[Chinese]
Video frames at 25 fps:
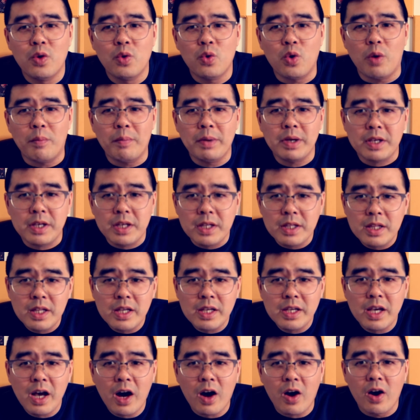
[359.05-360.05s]
我们一
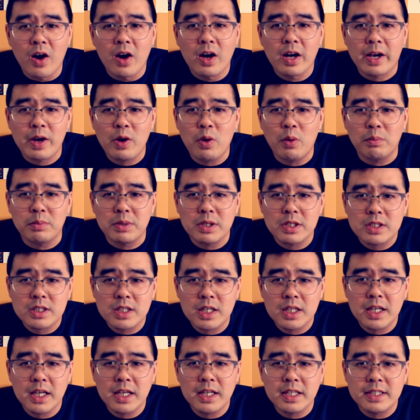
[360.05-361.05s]
定要给我们的
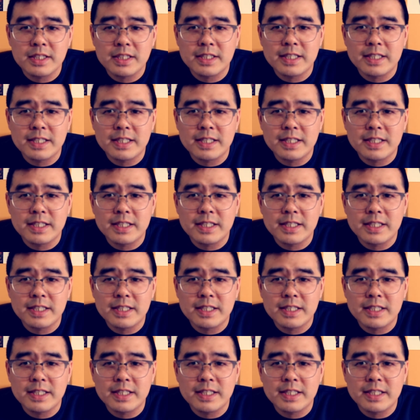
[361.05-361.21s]
声音